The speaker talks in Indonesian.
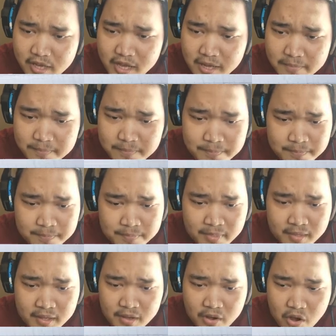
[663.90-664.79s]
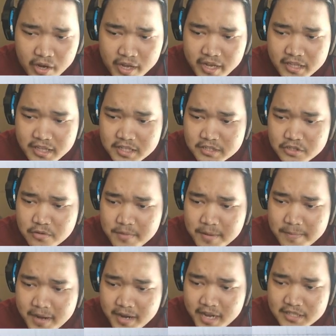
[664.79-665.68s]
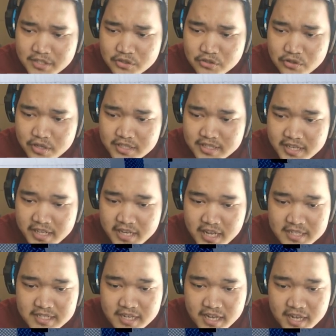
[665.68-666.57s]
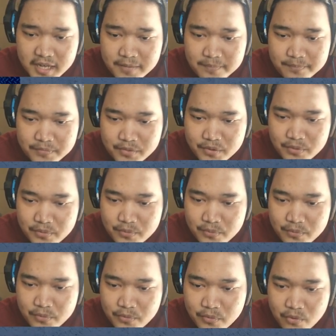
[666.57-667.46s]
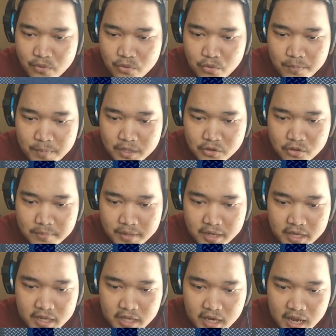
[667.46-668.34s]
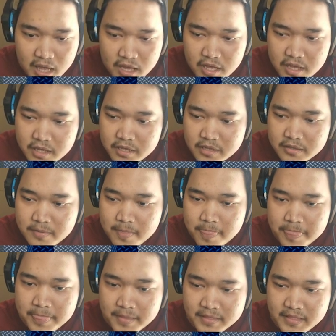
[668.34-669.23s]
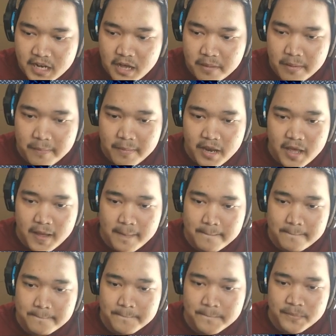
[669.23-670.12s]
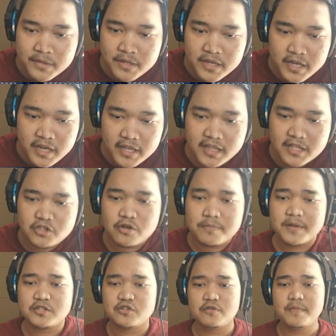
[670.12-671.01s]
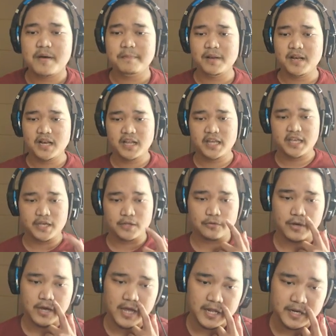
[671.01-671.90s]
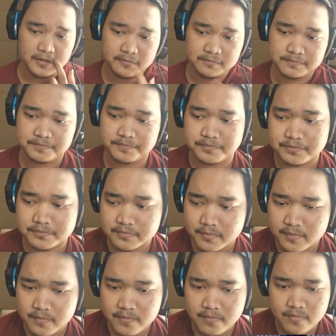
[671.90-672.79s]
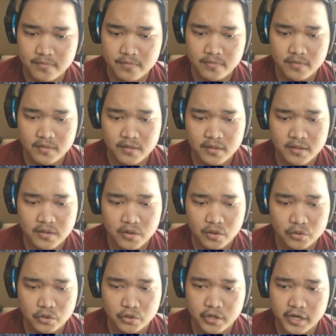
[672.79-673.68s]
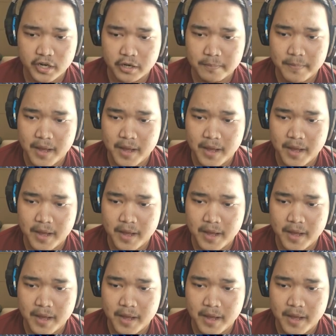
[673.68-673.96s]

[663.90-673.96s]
ya. Oke, kita coba pakai aksesoris yang ini aja ya. Uh, aduh, platformnya hilang, eh. Udah apa apalah Kita coba-coba beli gitu kan untuk rear